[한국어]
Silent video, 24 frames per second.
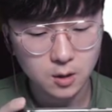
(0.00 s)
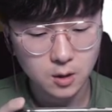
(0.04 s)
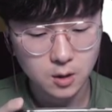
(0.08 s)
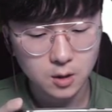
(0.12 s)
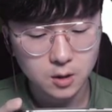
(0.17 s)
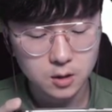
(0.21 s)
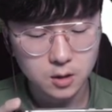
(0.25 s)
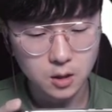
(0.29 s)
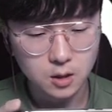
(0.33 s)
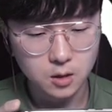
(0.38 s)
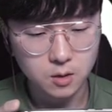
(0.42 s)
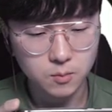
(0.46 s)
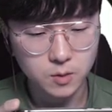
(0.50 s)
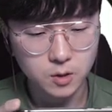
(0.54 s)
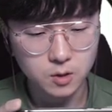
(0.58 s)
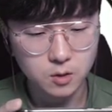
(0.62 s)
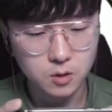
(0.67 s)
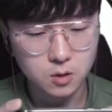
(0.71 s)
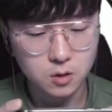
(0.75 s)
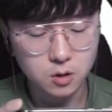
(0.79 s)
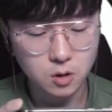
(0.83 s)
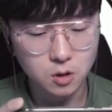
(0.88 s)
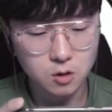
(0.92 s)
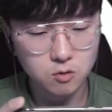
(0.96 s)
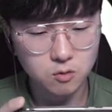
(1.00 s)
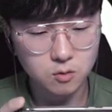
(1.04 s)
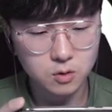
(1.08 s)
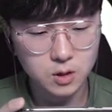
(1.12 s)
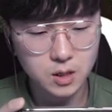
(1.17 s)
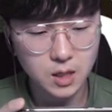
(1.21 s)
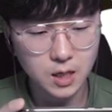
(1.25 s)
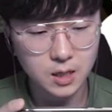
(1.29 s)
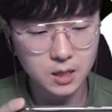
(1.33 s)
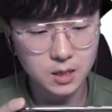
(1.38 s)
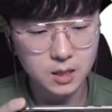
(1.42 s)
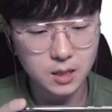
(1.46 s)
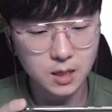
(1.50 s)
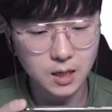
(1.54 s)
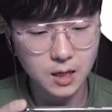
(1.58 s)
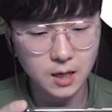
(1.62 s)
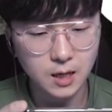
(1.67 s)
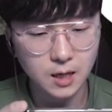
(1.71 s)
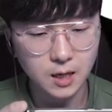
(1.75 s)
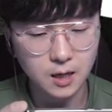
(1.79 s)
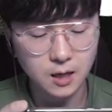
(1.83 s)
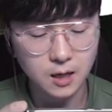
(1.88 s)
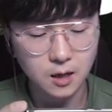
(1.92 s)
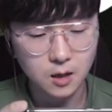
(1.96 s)
자 그럼 이거를 떨군
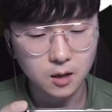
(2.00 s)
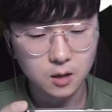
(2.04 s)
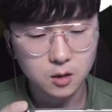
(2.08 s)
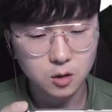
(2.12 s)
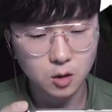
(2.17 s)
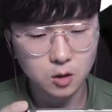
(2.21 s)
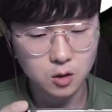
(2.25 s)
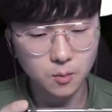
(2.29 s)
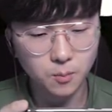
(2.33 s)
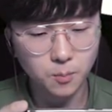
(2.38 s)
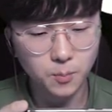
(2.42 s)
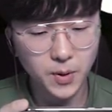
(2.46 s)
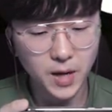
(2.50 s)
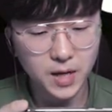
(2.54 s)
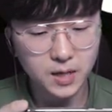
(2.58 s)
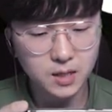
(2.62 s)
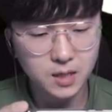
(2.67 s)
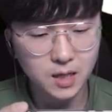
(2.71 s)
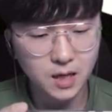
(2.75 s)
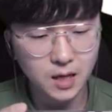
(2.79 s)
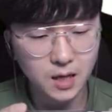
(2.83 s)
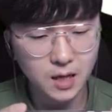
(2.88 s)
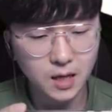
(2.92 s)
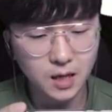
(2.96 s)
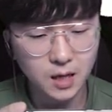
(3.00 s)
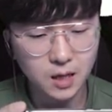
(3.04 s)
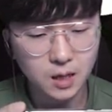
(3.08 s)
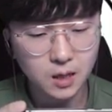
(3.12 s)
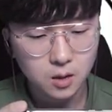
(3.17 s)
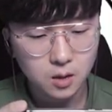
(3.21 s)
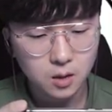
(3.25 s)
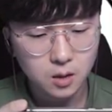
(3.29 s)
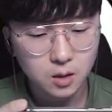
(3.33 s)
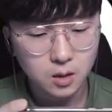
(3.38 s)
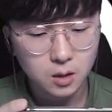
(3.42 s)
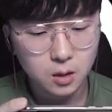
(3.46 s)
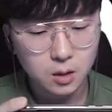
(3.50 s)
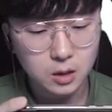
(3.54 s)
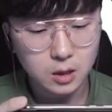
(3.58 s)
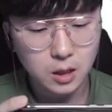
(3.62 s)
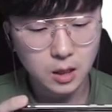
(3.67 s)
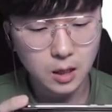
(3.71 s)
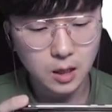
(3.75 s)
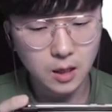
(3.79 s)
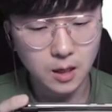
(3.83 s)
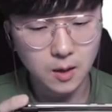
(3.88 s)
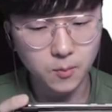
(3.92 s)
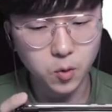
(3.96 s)
사이에 저는 빠르게
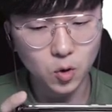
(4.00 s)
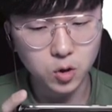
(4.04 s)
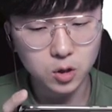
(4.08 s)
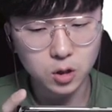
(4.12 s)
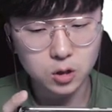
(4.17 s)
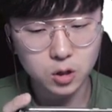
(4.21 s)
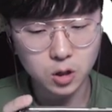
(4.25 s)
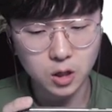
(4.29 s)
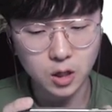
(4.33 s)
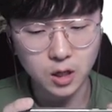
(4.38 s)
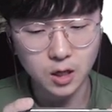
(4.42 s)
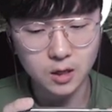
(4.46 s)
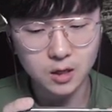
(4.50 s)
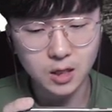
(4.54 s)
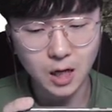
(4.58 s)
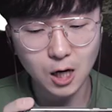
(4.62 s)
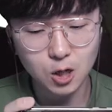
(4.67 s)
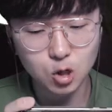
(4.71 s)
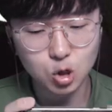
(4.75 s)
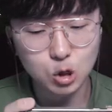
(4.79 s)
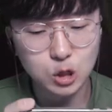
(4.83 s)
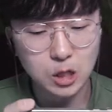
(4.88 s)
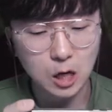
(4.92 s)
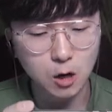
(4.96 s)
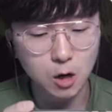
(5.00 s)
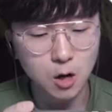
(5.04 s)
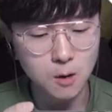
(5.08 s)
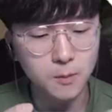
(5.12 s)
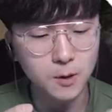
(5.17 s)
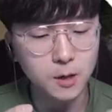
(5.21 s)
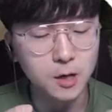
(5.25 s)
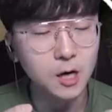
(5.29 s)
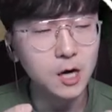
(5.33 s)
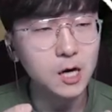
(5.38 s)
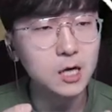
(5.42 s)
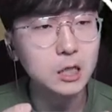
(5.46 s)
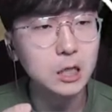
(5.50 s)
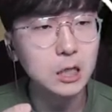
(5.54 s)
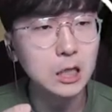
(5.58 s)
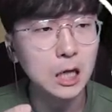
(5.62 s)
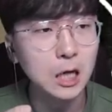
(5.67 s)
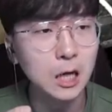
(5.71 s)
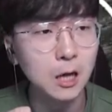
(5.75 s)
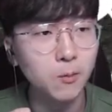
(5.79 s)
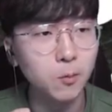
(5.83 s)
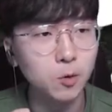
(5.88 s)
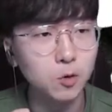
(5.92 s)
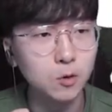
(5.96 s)
이제 본격적인 탈출 작업을
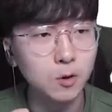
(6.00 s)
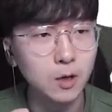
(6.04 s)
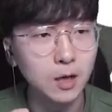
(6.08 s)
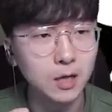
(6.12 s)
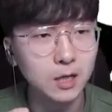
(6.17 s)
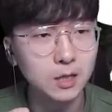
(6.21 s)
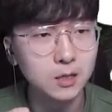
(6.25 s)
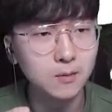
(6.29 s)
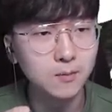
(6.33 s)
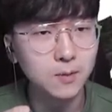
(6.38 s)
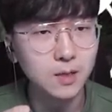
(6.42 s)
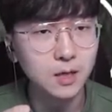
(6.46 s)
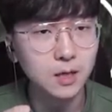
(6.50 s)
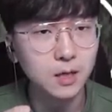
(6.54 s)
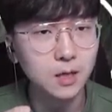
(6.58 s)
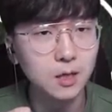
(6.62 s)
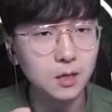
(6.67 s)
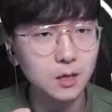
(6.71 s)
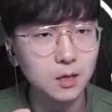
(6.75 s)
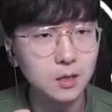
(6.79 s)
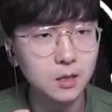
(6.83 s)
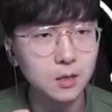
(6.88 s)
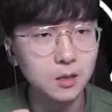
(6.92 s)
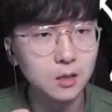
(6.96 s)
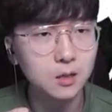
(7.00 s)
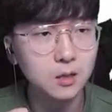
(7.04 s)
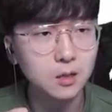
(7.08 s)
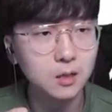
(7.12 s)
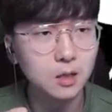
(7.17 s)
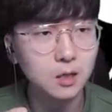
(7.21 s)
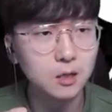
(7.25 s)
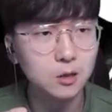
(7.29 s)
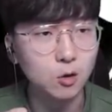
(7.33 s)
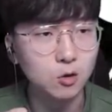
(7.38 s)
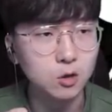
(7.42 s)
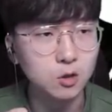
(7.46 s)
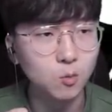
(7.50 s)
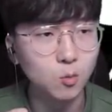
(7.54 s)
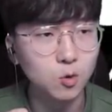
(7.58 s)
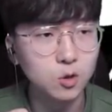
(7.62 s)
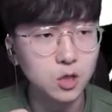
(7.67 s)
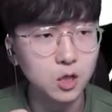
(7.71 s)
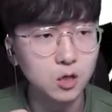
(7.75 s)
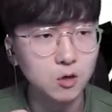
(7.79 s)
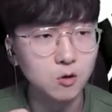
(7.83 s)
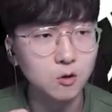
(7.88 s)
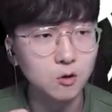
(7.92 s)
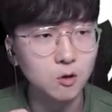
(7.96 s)
진행해 보도록 하겠습니다. 자, 정신 못
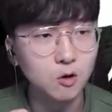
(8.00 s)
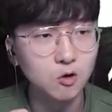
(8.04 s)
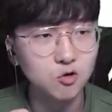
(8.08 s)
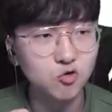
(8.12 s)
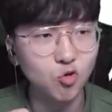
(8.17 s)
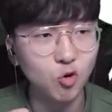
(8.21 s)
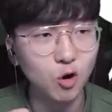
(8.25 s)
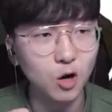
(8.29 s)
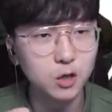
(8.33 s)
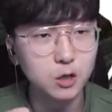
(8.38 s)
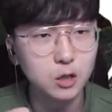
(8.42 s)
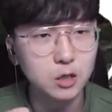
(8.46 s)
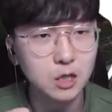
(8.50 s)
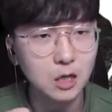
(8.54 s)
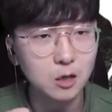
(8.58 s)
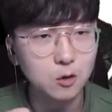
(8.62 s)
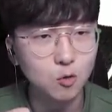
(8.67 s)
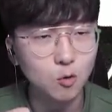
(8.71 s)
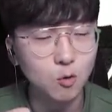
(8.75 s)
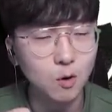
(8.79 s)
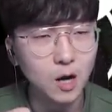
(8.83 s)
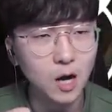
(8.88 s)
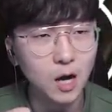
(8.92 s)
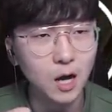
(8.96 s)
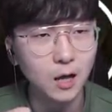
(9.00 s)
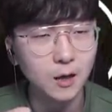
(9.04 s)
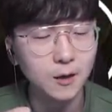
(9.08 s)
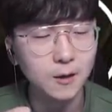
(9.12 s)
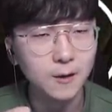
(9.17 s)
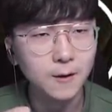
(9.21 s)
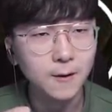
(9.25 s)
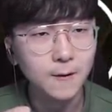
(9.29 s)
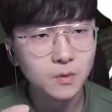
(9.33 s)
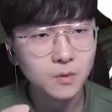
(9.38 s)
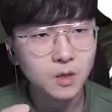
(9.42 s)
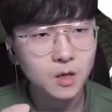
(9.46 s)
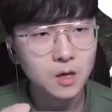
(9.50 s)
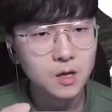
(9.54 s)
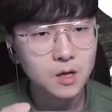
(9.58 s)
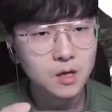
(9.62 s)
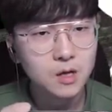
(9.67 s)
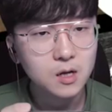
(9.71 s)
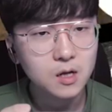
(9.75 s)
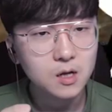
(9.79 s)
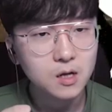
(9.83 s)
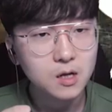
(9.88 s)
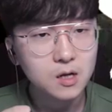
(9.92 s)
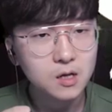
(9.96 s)
차리고 누워있을 때 동안
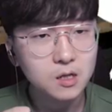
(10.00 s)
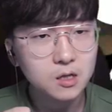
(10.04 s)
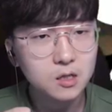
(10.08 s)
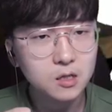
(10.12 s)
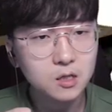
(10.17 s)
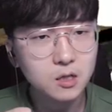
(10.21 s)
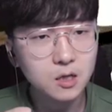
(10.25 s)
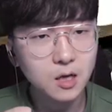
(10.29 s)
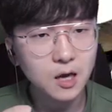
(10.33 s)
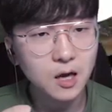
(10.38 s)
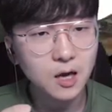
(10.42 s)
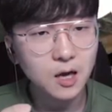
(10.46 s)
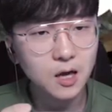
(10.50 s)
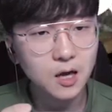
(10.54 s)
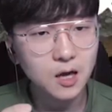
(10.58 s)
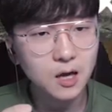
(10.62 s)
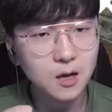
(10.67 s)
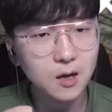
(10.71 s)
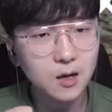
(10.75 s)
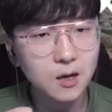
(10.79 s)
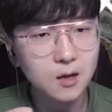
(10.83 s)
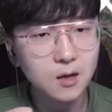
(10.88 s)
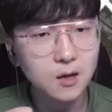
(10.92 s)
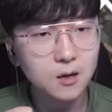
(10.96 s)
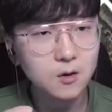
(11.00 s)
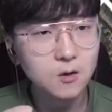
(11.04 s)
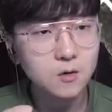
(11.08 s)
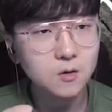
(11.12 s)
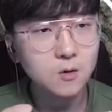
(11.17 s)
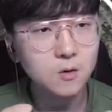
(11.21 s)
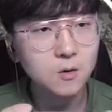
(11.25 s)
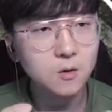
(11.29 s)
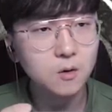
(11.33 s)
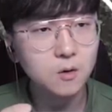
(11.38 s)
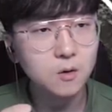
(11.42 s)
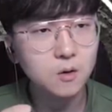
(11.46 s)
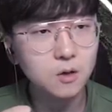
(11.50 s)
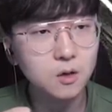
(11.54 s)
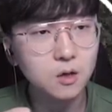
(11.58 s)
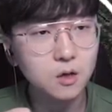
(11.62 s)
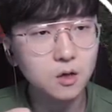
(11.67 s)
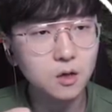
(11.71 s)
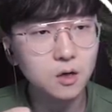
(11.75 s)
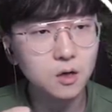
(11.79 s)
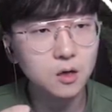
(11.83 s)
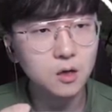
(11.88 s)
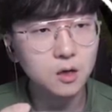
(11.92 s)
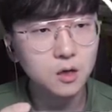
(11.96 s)
1층에
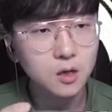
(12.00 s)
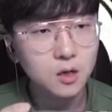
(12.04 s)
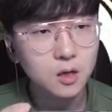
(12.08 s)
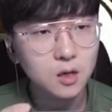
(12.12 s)
요거를